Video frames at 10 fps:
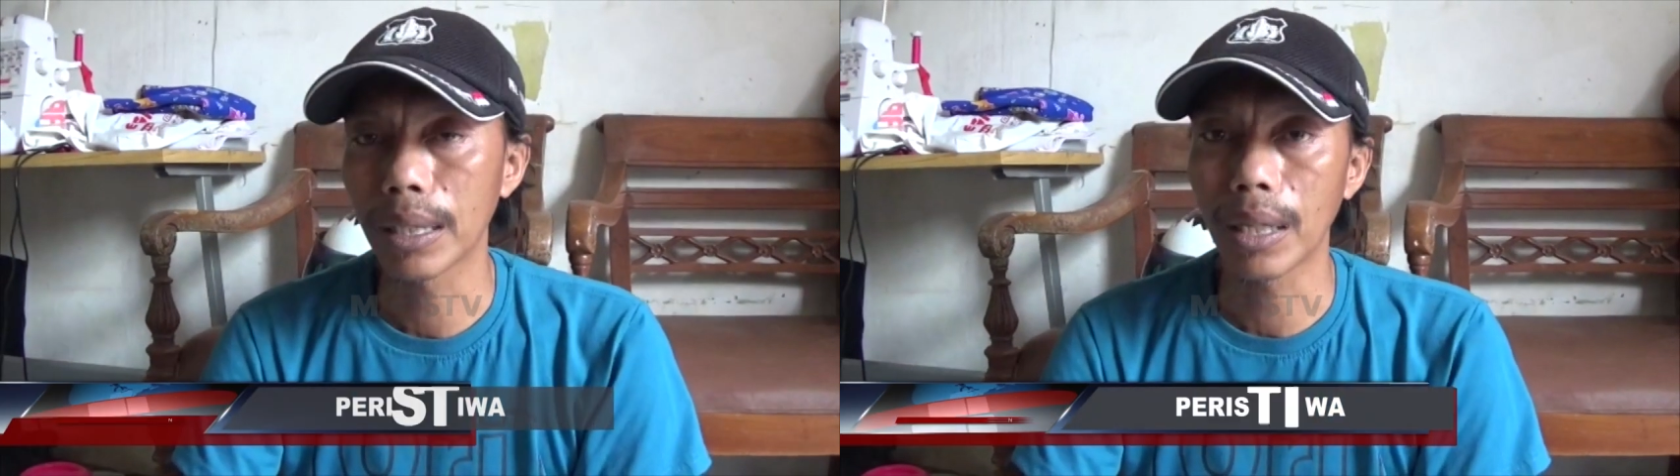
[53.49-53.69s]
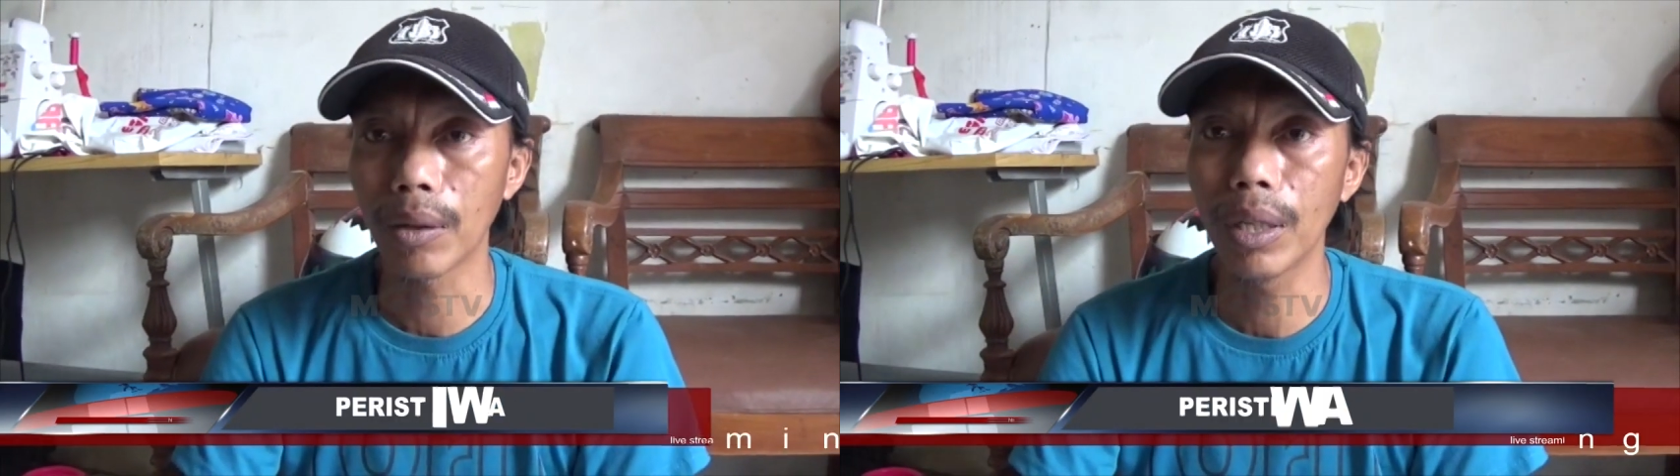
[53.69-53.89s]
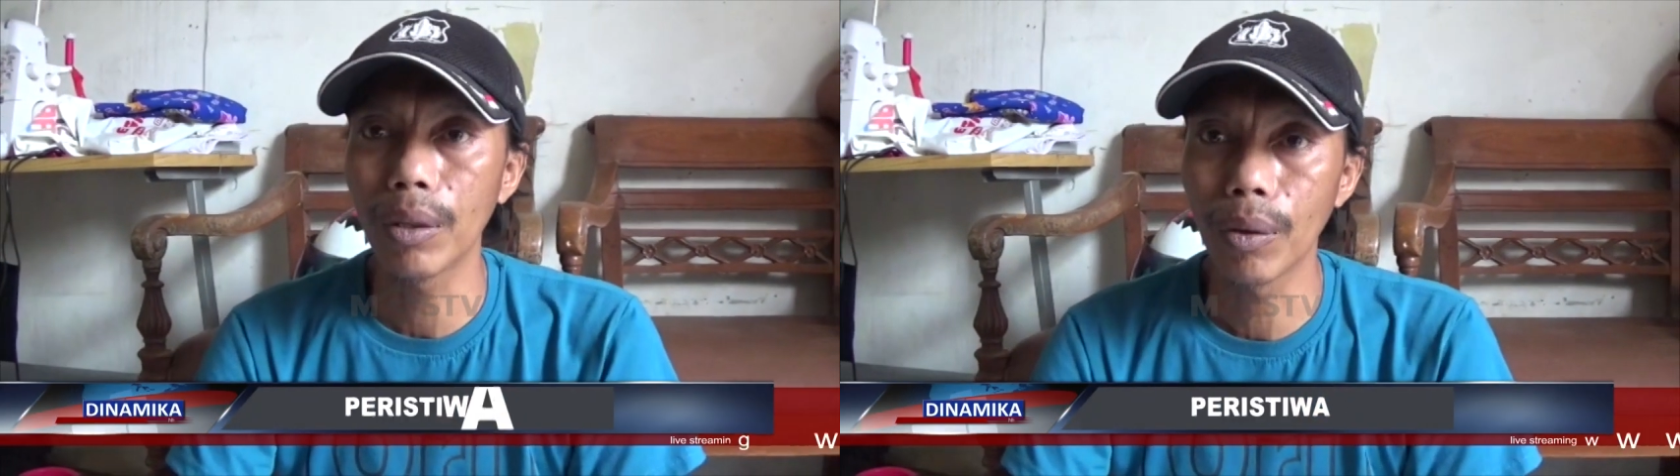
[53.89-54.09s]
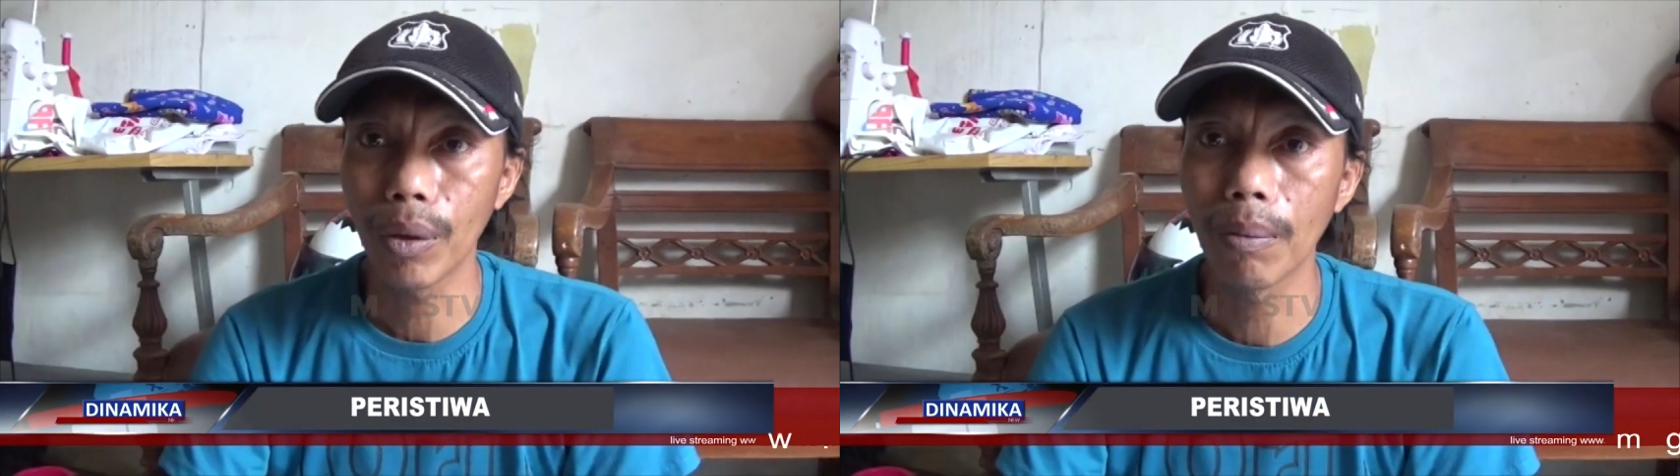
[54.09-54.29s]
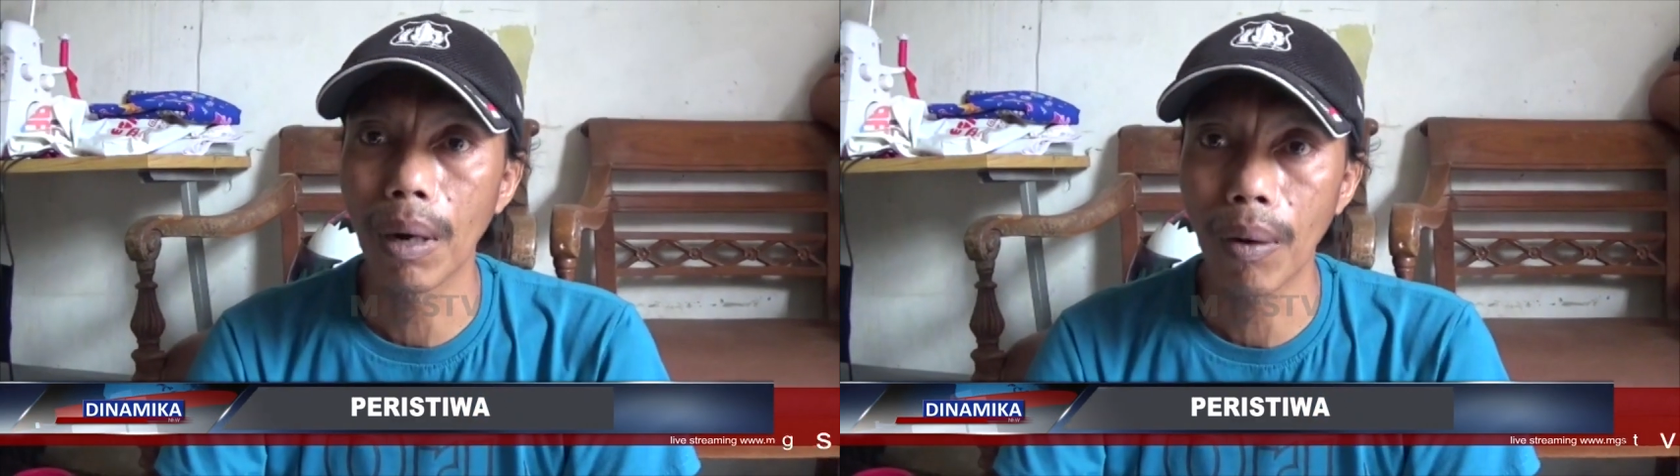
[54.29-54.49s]
satu aja turun
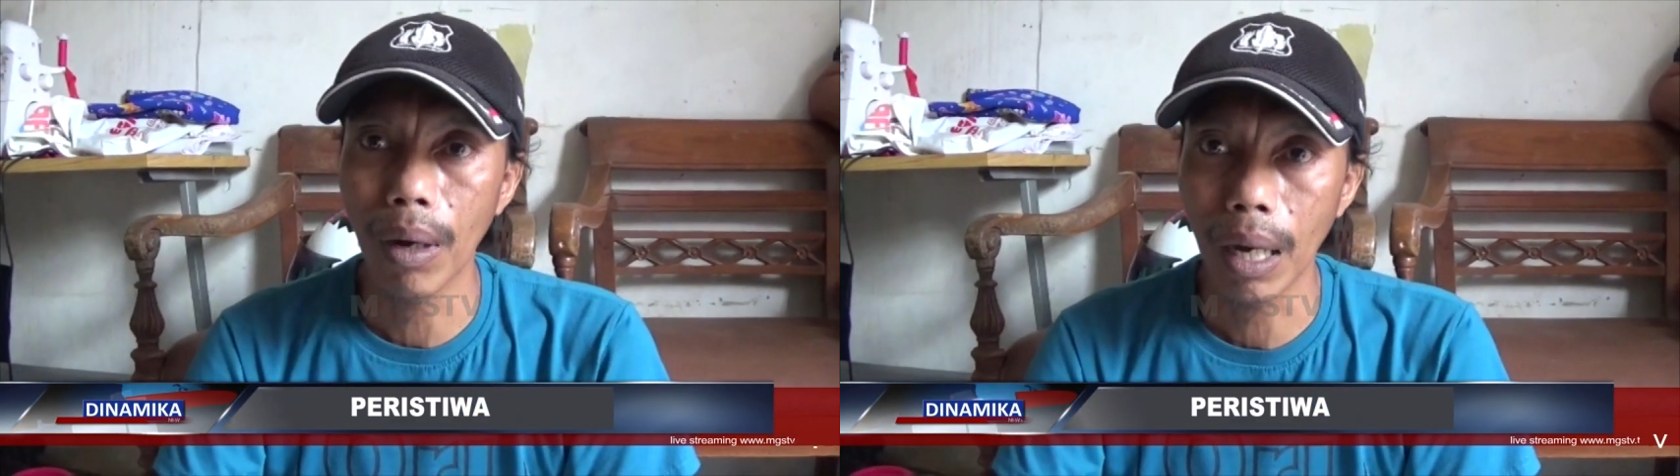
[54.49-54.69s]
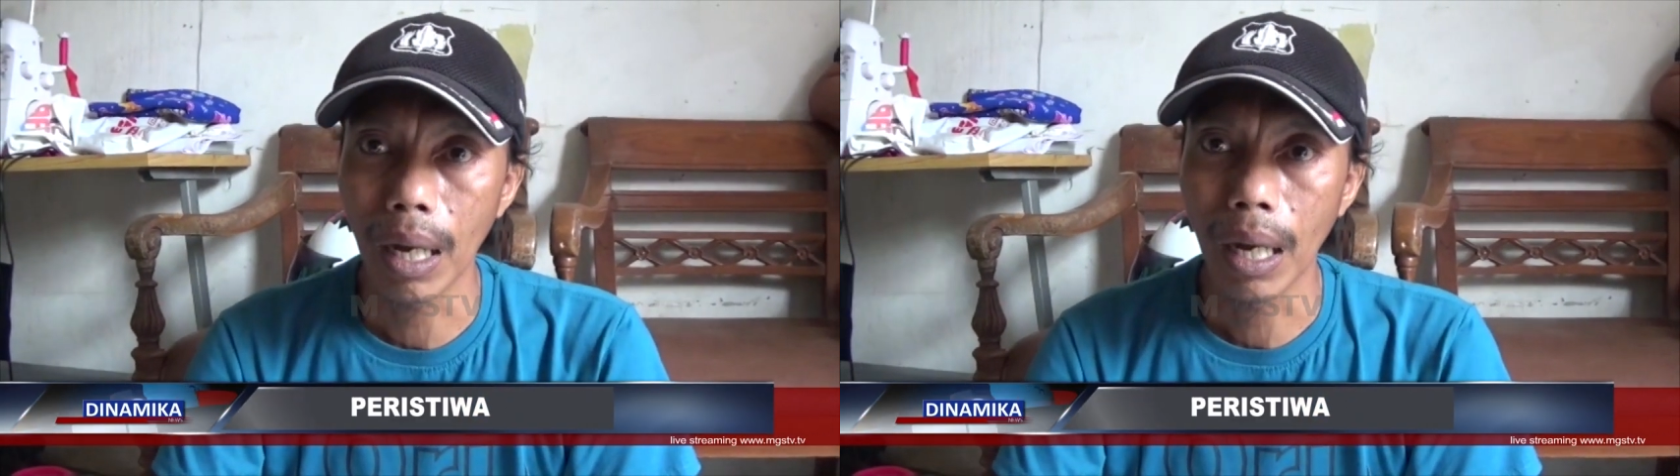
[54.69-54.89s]
ke bawah